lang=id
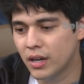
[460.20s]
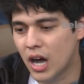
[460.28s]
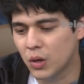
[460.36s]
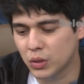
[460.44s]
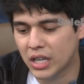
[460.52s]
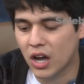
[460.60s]

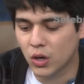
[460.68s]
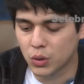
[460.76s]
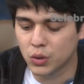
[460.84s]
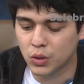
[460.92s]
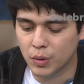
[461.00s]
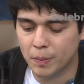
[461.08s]
aku
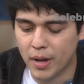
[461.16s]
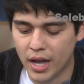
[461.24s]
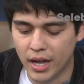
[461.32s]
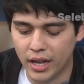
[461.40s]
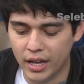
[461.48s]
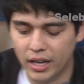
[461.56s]
tahu
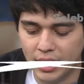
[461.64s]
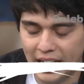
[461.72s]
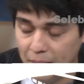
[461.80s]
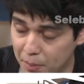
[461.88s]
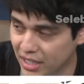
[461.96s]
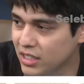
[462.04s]
my
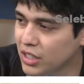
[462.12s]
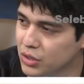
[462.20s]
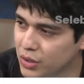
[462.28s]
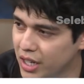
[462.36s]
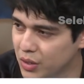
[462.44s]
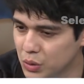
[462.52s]
limit
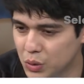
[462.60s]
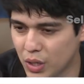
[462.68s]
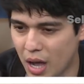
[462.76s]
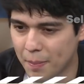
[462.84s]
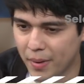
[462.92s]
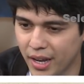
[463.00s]
gitu ya untuk
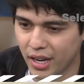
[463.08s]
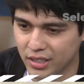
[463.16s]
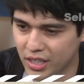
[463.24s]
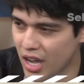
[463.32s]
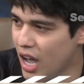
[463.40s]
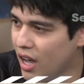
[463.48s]
apa
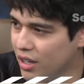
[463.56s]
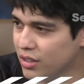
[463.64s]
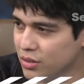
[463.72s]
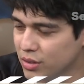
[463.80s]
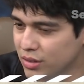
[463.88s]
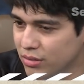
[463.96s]
yang dia
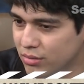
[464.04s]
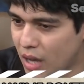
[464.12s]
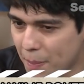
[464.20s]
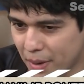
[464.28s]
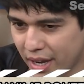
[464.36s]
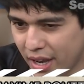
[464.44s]
harus
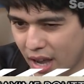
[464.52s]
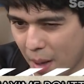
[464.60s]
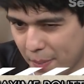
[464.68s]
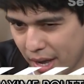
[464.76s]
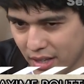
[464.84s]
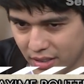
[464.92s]
apa
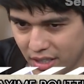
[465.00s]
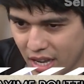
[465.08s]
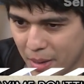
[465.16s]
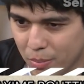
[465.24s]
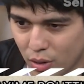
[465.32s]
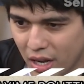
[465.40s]
apa yang
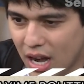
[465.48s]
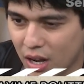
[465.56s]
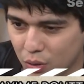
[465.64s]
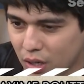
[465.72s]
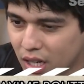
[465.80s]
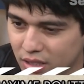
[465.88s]
dia boleh
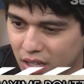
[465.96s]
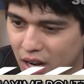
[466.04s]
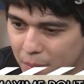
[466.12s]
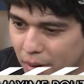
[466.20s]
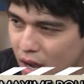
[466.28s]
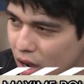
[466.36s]
lakukan dan
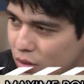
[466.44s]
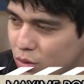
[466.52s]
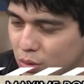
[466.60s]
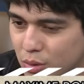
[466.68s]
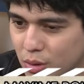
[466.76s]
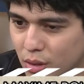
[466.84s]
apa yang
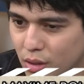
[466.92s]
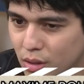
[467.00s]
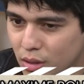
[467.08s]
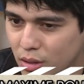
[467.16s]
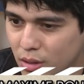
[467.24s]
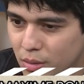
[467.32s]
aku
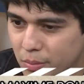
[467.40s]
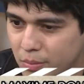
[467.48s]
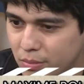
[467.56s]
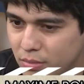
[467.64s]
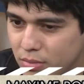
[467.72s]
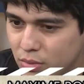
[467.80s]

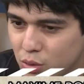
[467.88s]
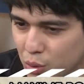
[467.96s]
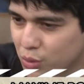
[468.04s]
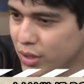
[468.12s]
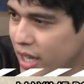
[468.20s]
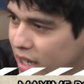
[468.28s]

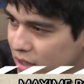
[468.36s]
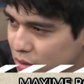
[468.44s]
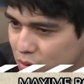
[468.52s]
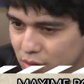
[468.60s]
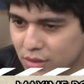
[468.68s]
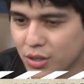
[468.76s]
suruh dia
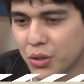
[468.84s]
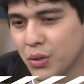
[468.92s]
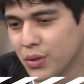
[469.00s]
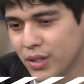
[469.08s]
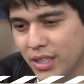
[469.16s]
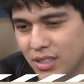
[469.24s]
gitu loh
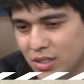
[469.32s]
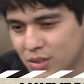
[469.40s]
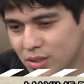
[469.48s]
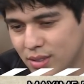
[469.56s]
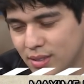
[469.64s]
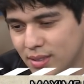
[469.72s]
so
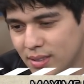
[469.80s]
it's